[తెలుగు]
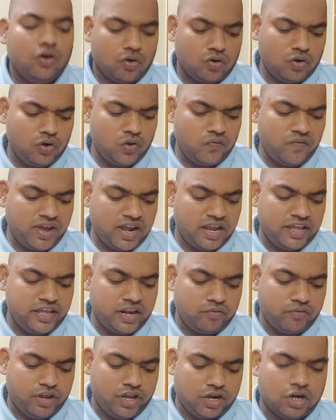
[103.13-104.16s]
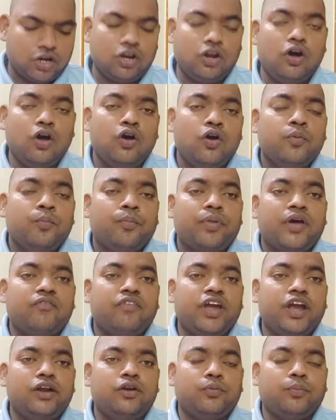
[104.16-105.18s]
రెండు వేల ఇరవై ఒకటిలో
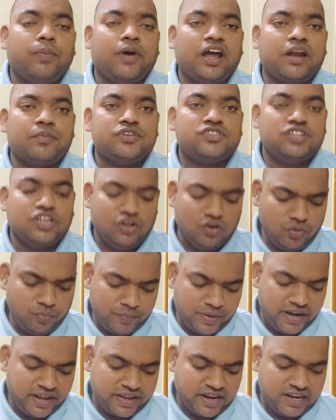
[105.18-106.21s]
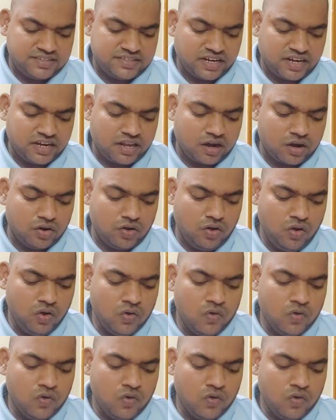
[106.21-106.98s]
ప్రైవేటు ఫార్మా ఫార్మసీలు మెడికల్ సెంటర్లు